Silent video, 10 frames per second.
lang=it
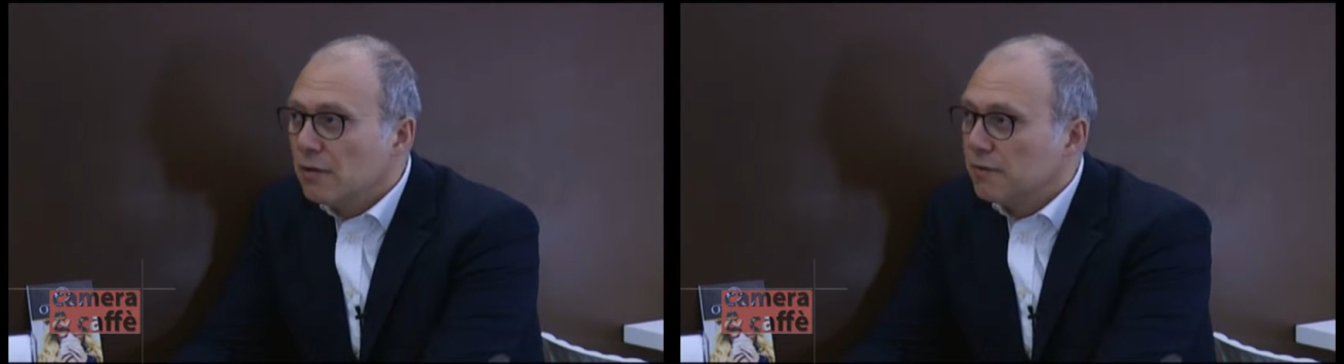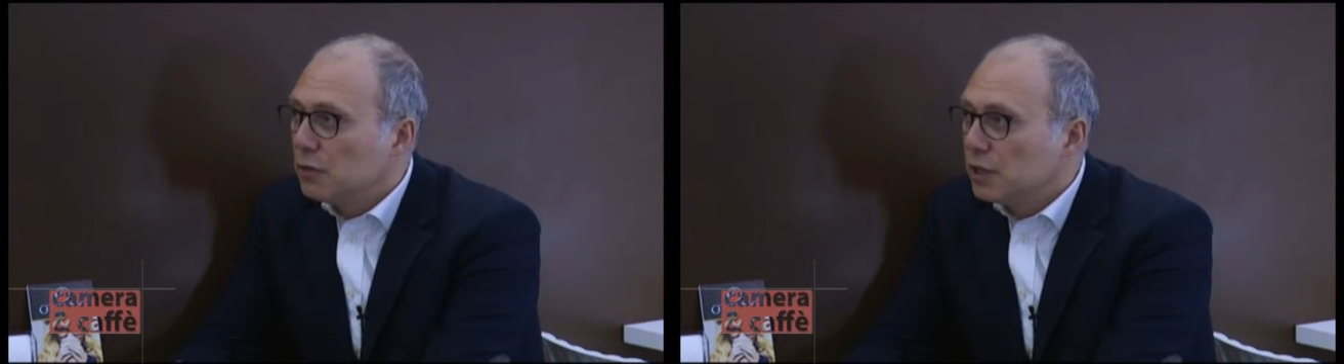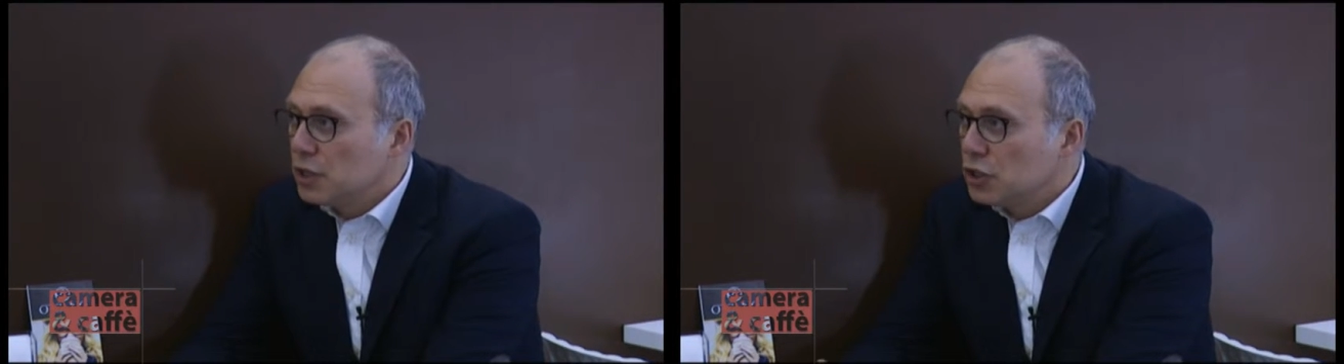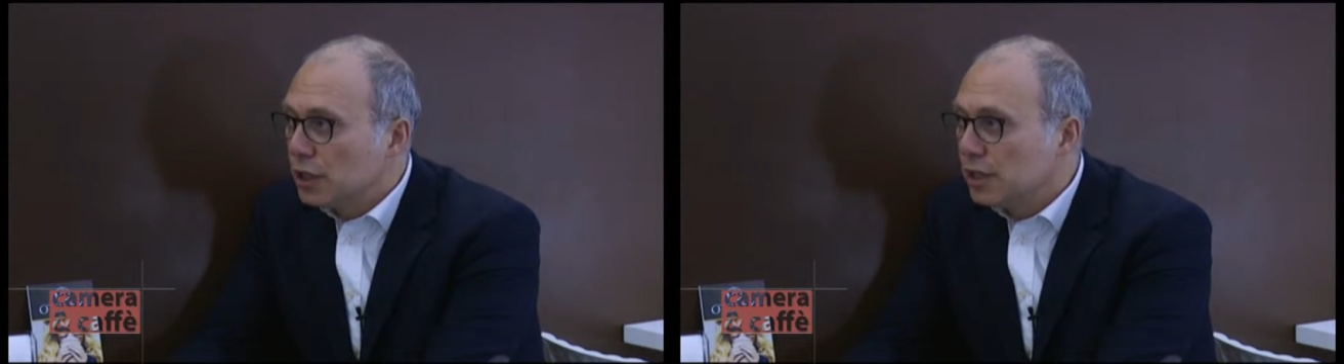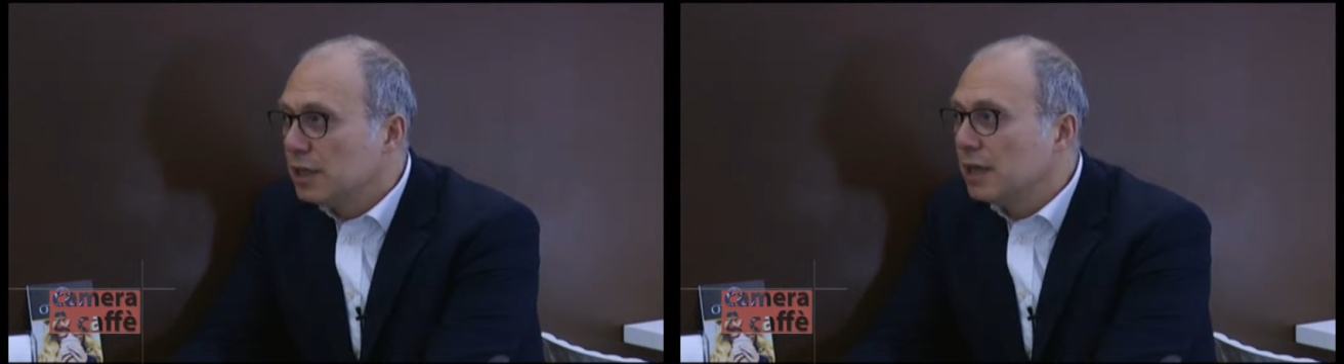
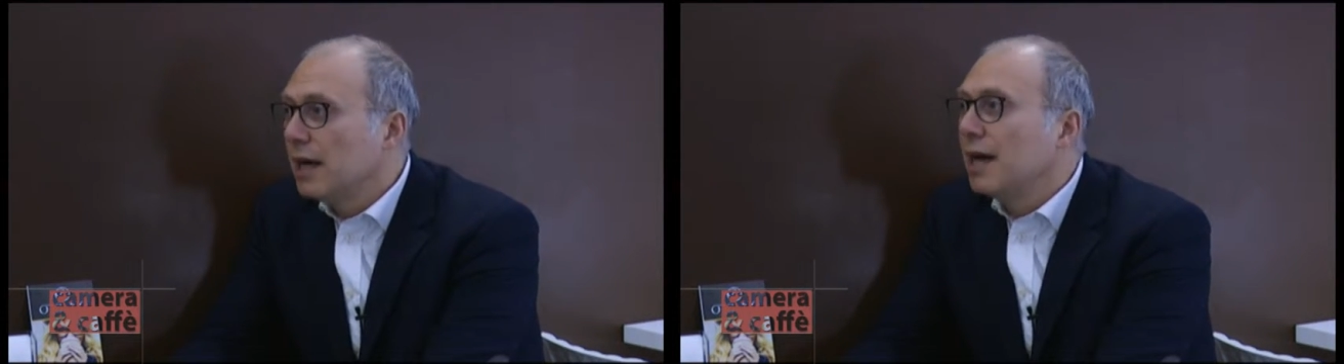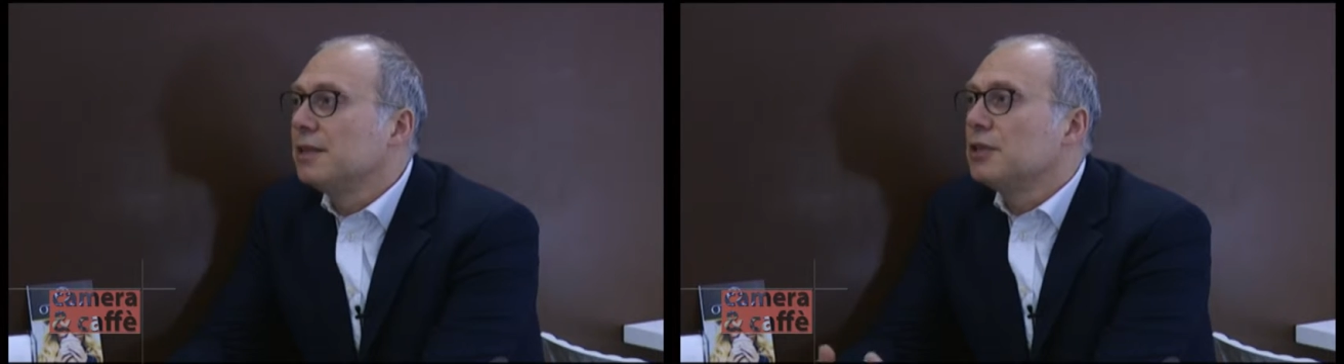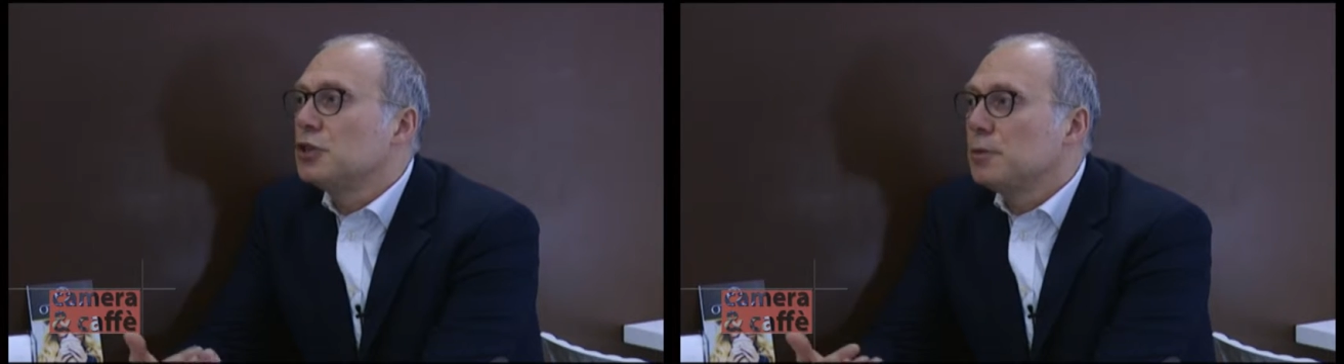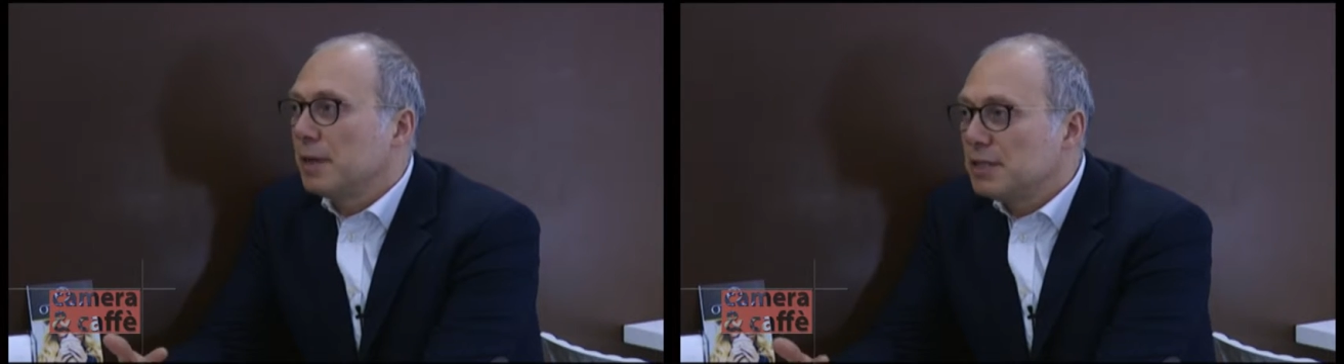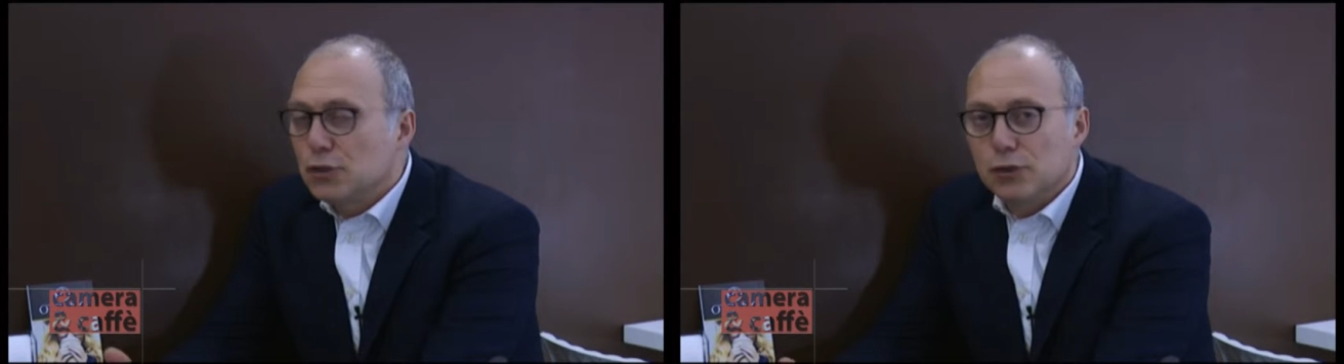fautrici di
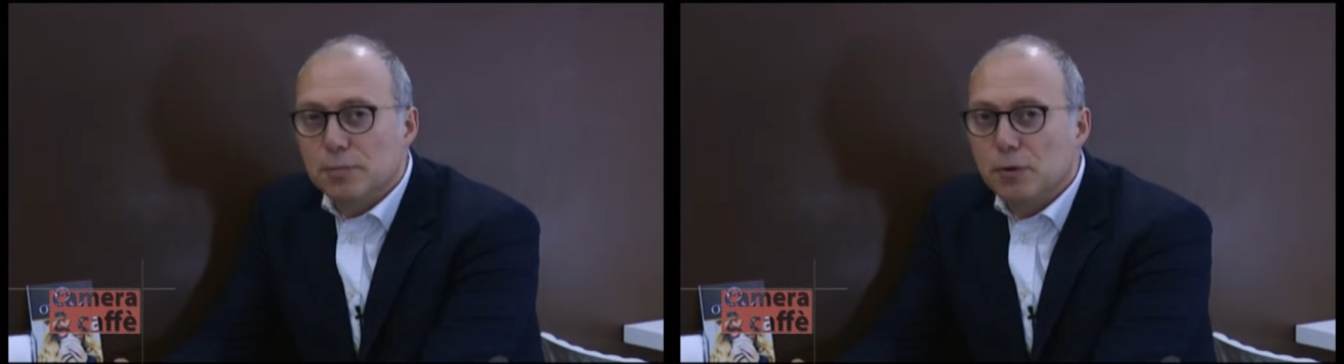anticipazioni